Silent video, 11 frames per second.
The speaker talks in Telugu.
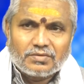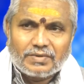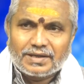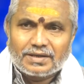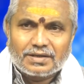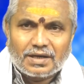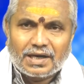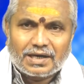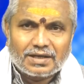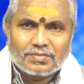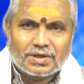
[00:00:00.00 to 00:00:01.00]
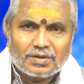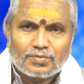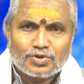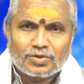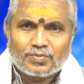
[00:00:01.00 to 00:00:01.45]
వాడికి ఆకలి
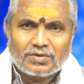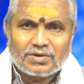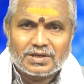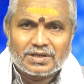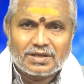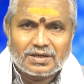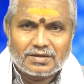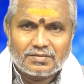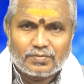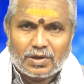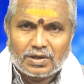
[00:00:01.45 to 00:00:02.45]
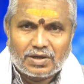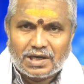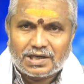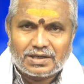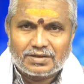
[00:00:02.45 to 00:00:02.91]
పెరిగిపోతున్న పిల్లవాడికి పాదు
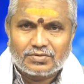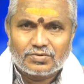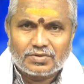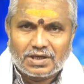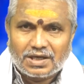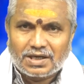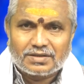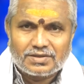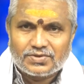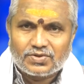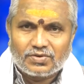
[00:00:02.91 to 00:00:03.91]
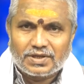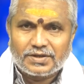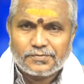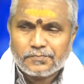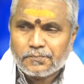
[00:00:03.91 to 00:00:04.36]
ఆగట్లేదు ఆహారం తీసుకోవాలి
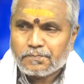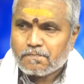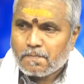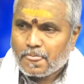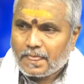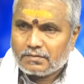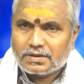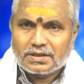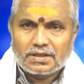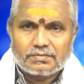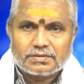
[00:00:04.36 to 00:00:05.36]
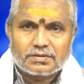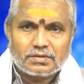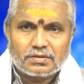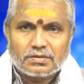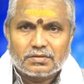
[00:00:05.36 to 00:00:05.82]
మరి ఈ
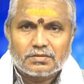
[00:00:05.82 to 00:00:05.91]
నేపథ్యంలో